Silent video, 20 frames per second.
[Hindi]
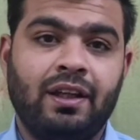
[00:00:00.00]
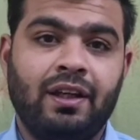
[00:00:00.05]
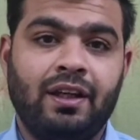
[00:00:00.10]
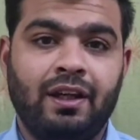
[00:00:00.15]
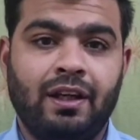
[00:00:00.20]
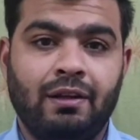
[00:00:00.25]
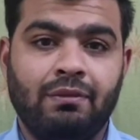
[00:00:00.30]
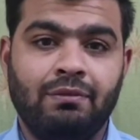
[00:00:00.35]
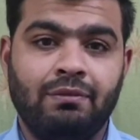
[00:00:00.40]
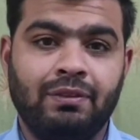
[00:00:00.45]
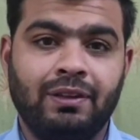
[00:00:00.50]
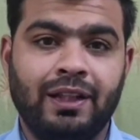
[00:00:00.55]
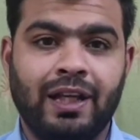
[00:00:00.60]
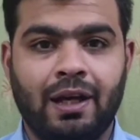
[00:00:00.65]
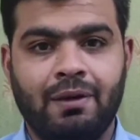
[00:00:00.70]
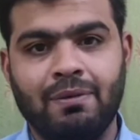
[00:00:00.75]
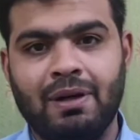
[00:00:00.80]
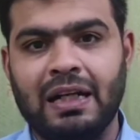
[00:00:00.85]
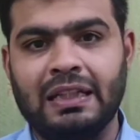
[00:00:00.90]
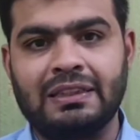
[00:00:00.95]
हैं हम
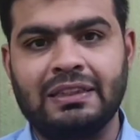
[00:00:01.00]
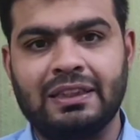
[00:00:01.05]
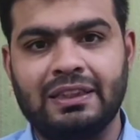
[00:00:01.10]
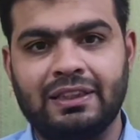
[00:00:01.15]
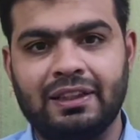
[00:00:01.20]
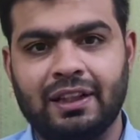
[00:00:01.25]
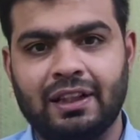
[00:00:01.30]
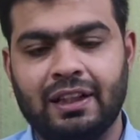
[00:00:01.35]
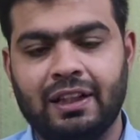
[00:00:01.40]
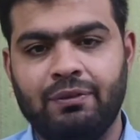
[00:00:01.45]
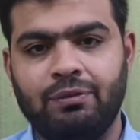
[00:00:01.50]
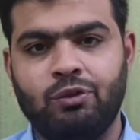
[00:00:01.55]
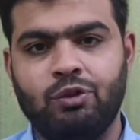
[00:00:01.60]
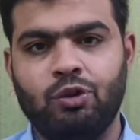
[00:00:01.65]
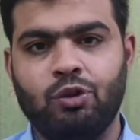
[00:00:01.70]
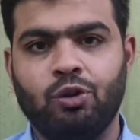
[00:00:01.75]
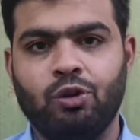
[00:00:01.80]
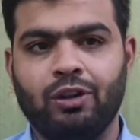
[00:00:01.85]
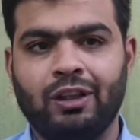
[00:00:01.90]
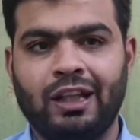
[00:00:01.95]
कैमरास की जानब
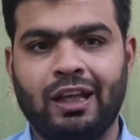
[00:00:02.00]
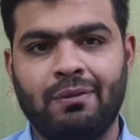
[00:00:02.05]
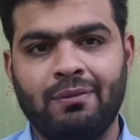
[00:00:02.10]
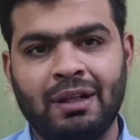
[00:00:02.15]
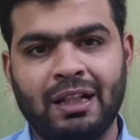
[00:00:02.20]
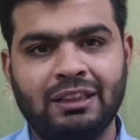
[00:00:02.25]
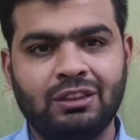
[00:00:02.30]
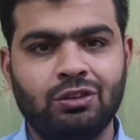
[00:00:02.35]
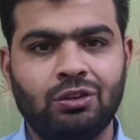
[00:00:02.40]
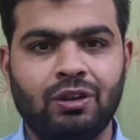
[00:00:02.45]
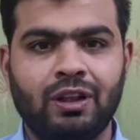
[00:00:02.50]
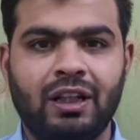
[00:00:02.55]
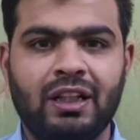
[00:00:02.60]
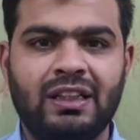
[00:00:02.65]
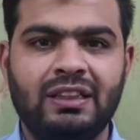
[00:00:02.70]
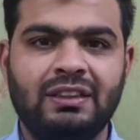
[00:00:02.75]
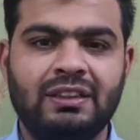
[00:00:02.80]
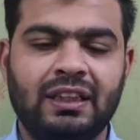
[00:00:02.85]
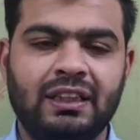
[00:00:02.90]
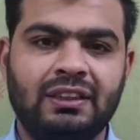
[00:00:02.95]
तो कैमरास को अगर
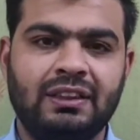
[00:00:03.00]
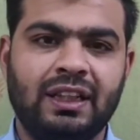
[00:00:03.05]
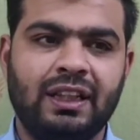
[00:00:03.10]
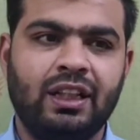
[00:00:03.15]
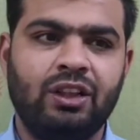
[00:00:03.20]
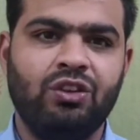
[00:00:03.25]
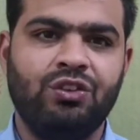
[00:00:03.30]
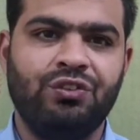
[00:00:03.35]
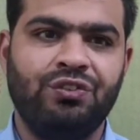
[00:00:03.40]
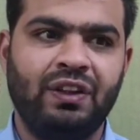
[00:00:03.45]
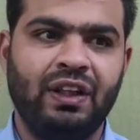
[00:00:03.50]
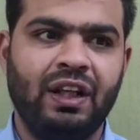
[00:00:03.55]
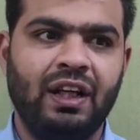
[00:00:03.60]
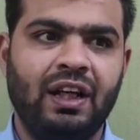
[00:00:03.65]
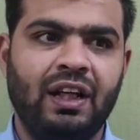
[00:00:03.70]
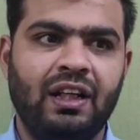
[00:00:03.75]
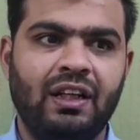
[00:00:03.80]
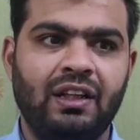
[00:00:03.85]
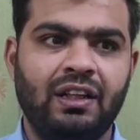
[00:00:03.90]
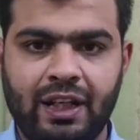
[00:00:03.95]
डिस्कस करें तो
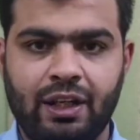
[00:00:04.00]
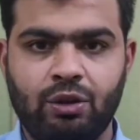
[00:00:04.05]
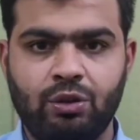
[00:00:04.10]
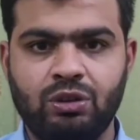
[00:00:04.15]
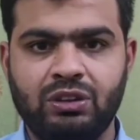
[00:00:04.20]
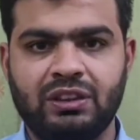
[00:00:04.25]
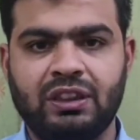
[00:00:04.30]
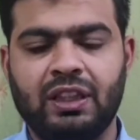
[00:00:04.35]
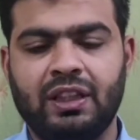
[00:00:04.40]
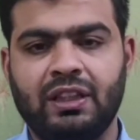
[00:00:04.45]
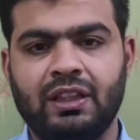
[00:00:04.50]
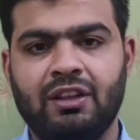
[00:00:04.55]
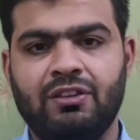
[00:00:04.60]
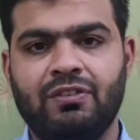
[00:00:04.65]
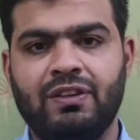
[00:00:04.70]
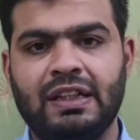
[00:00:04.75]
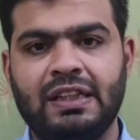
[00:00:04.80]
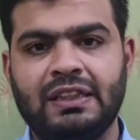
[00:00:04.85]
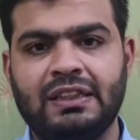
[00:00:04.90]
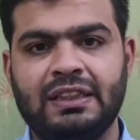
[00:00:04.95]
फिलहाल जो उसके अंदर
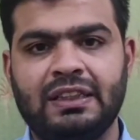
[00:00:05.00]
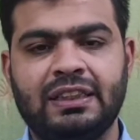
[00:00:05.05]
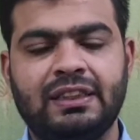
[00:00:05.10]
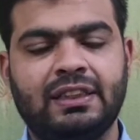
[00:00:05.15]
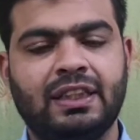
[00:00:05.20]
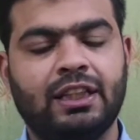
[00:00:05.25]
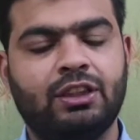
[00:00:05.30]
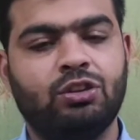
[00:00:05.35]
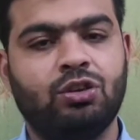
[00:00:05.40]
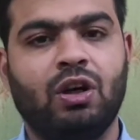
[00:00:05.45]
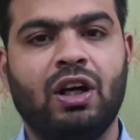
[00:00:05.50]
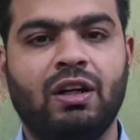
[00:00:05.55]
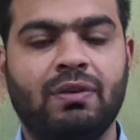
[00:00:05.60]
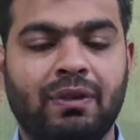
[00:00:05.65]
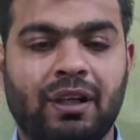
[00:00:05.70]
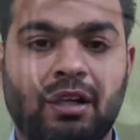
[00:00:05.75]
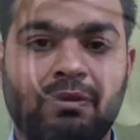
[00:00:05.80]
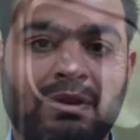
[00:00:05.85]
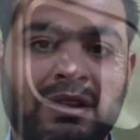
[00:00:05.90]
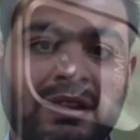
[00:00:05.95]
फ्रेंड्स एक सौ आठ मेगा